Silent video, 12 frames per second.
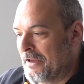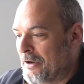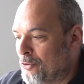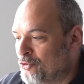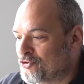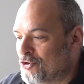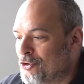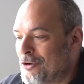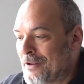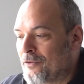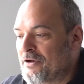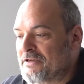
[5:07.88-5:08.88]
incluso
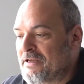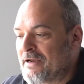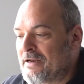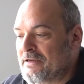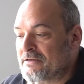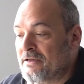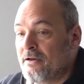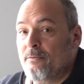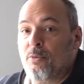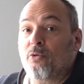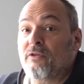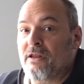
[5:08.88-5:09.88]
con acciones legales
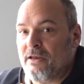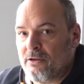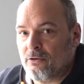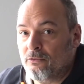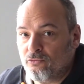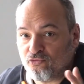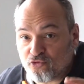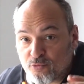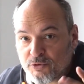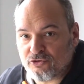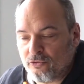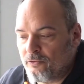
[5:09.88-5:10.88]
por un delito, un
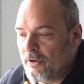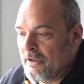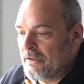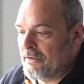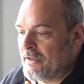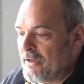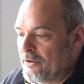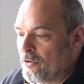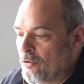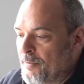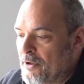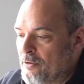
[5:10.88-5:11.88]
supuesto delito
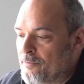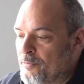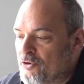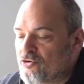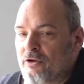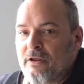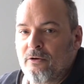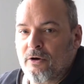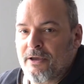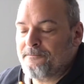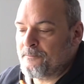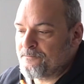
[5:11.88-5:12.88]
de opinión. Por eso te digo
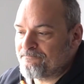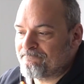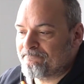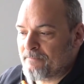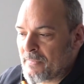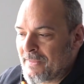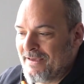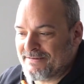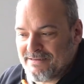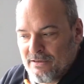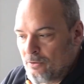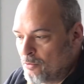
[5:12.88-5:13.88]
que
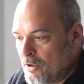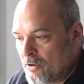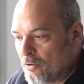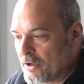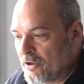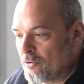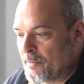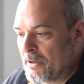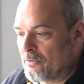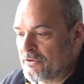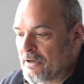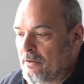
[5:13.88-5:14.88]
es lo único que yo me he
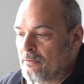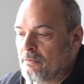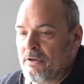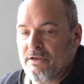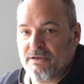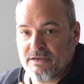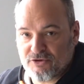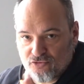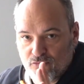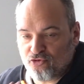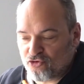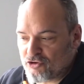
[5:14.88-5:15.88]
encontrado. Y ya
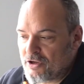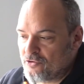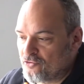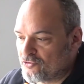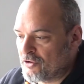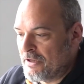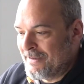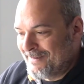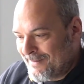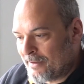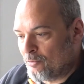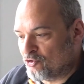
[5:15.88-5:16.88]
son muchos años
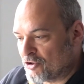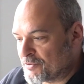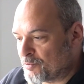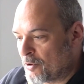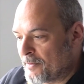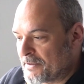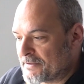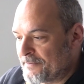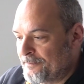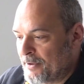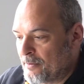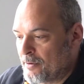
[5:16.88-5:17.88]
y muchas pruebas.
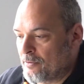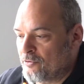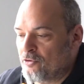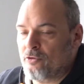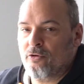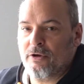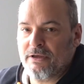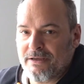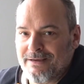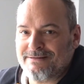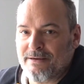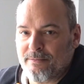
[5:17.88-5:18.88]
Pero bueno, yo creo que
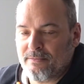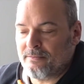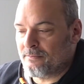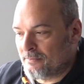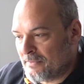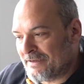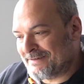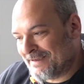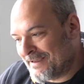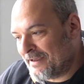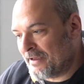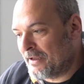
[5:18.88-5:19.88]
esa
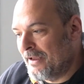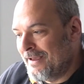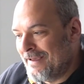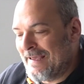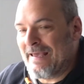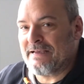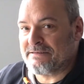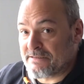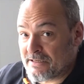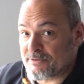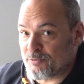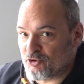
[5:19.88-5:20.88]
ese ex
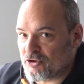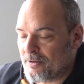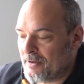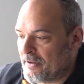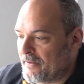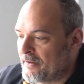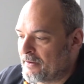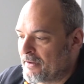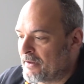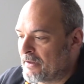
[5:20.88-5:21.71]
responsable